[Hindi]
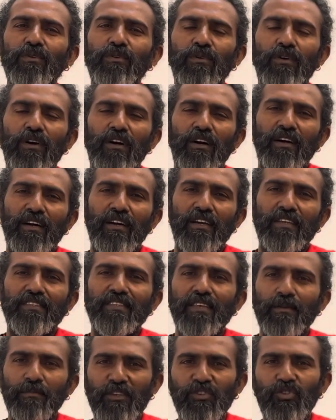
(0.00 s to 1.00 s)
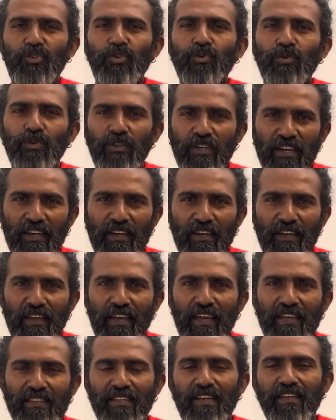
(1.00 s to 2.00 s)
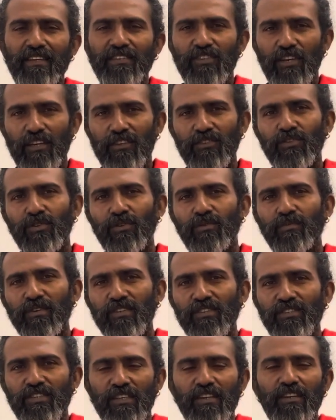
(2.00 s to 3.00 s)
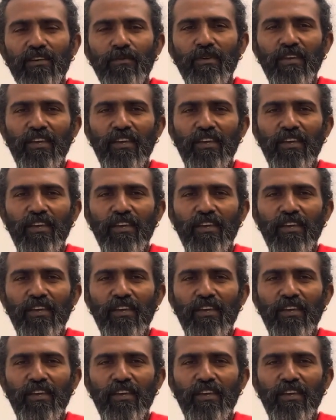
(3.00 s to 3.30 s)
आ, सभी झूठ है ऐसा शास्त्रों में जिक्र भी